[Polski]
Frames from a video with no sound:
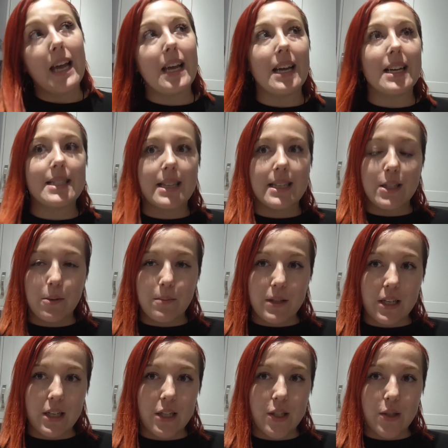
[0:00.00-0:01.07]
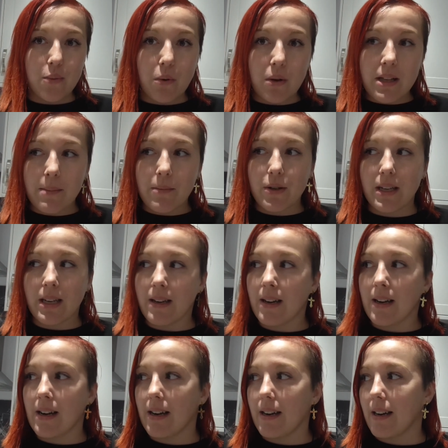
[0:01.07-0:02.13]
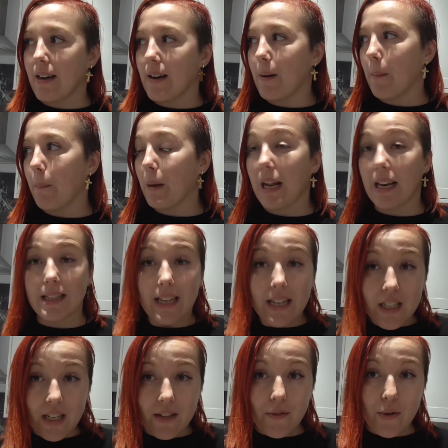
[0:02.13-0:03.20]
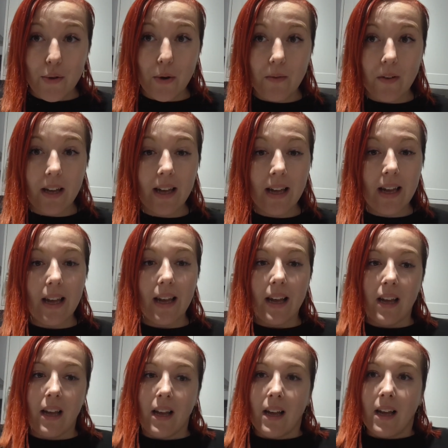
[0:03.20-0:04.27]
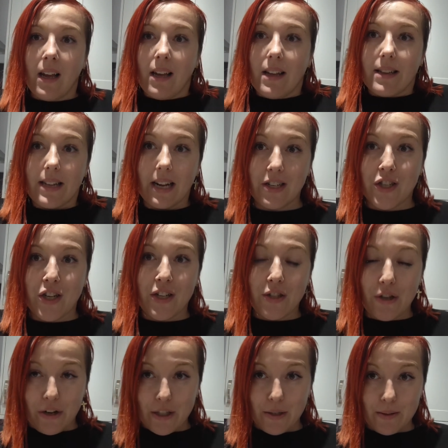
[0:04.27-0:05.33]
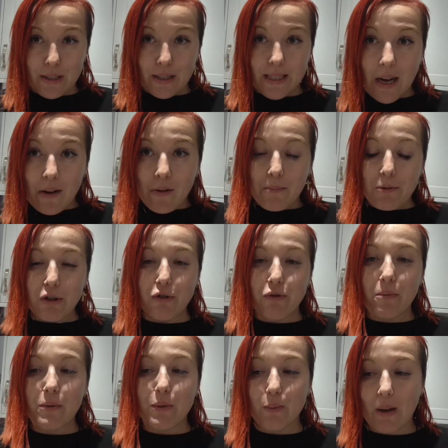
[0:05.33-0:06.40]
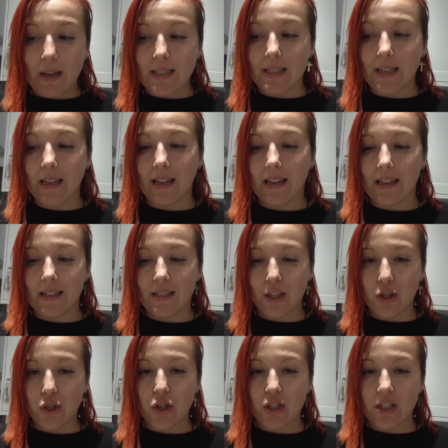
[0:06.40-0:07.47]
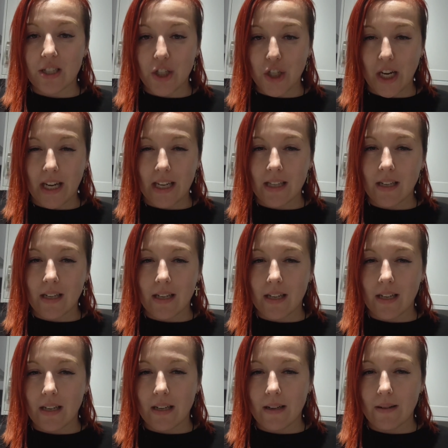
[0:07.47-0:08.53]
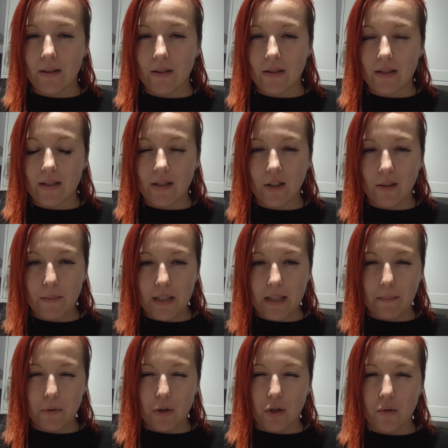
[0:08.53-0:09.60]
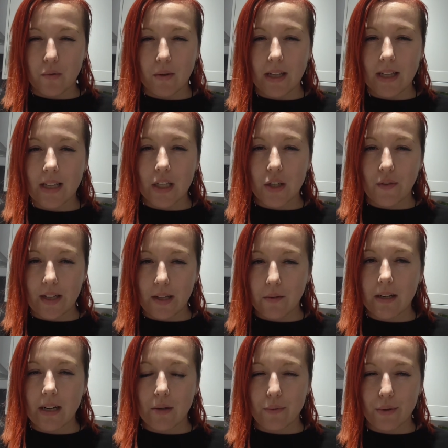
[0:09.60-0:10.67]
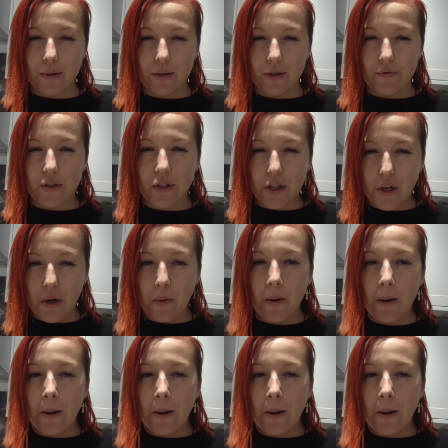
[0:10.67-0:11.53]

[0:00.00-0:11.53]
E, chcę zrobić jakieś tło na moje e, kalendarze adwentowe. Także trochę się będzie działo. Przyszły mi, słuchajcie, e, rzeczy z Shane. E, co mi tam przyszło? Jedne światełka, które już wiszą